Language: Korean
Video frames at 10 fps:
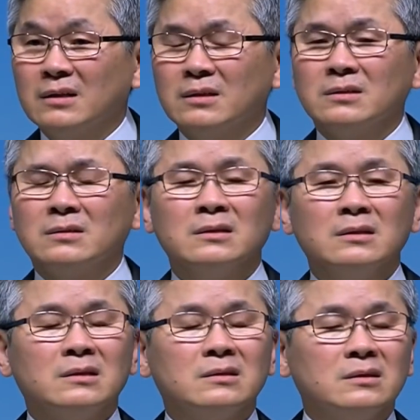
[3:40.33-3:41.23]

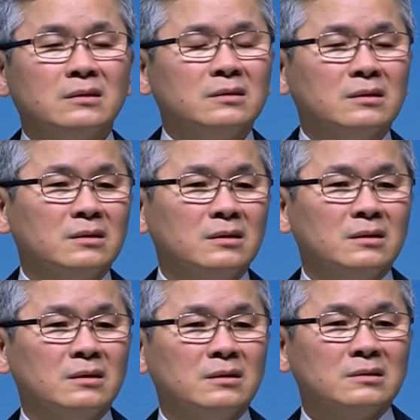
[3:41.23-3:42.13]
했던
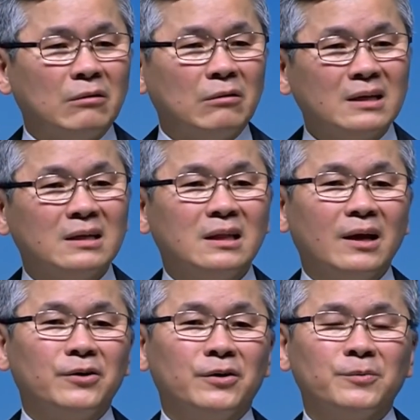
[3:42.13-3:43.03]

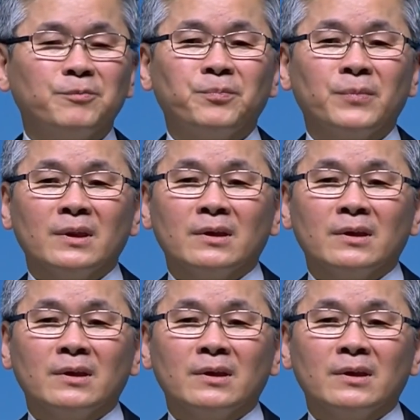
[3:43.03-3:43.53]
상황인데요.